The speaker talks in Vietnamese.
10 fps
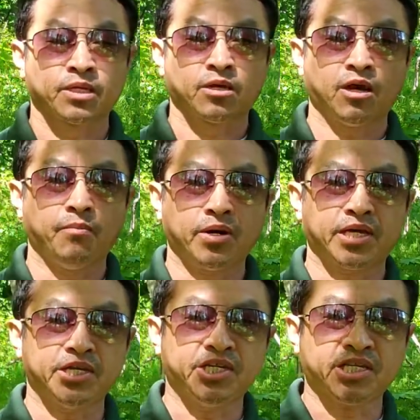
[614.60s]
có một
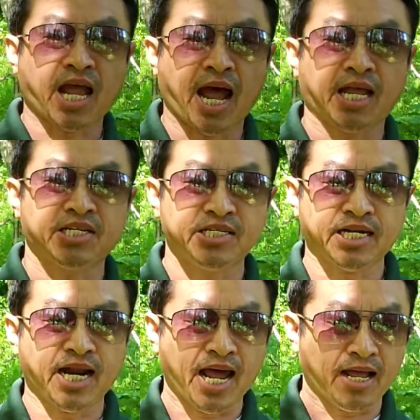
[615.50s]
cái sĩ thả sĩ
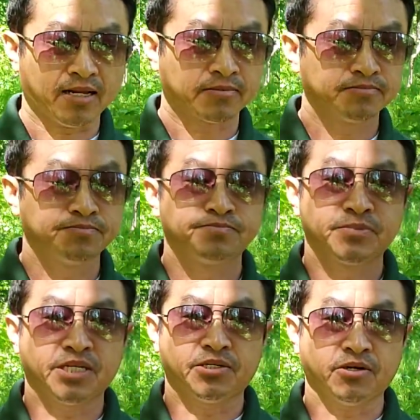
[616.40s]
sala
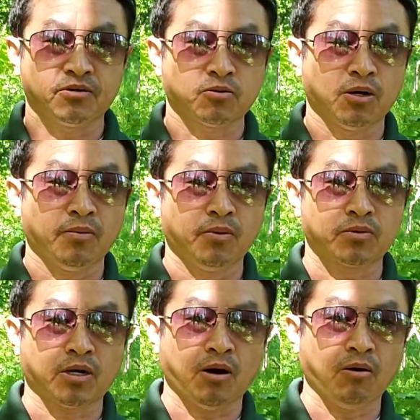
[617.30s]
thì sẽ đời tua một
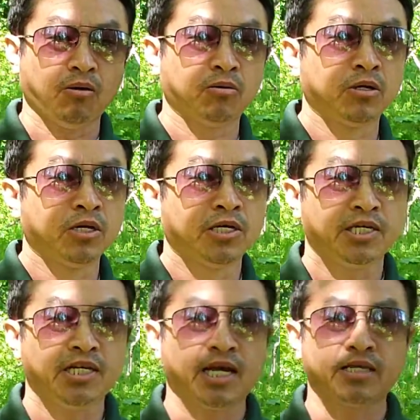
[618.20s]
cho hậu
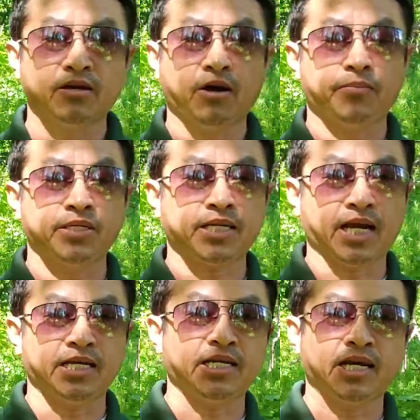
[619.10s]
ít lần nhớ bị xả
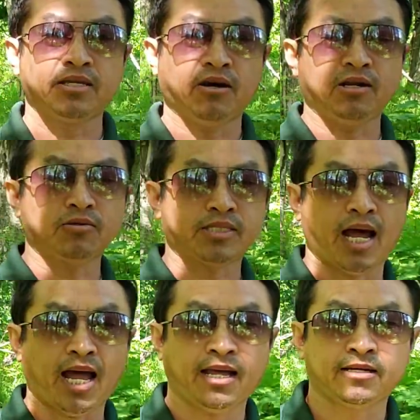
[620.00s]
đi ít lần nhớ lúc
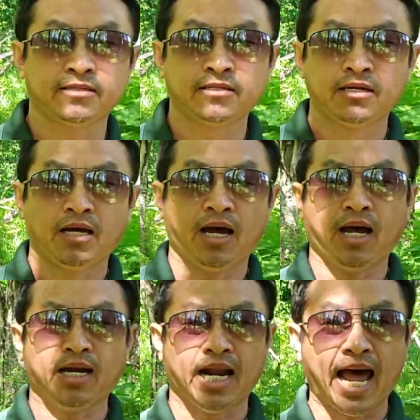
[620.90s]
xả
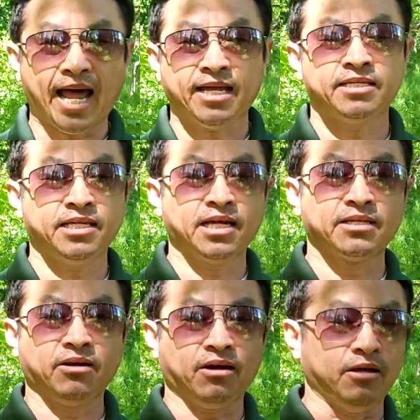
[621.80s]
à là ý lần
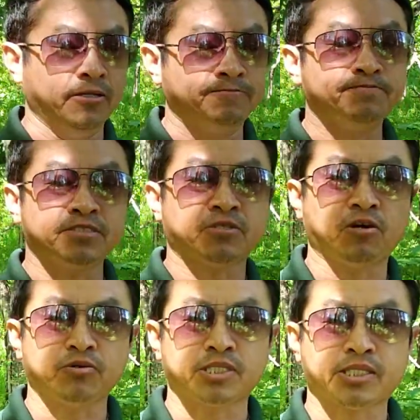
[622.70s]
nhớ trời
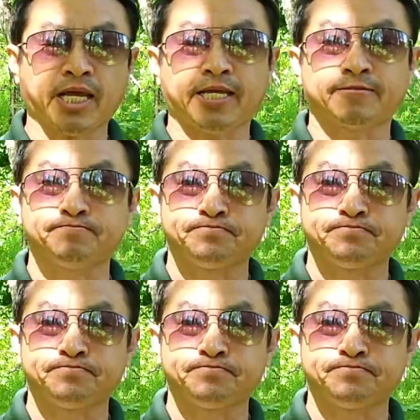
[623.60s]
luôn stay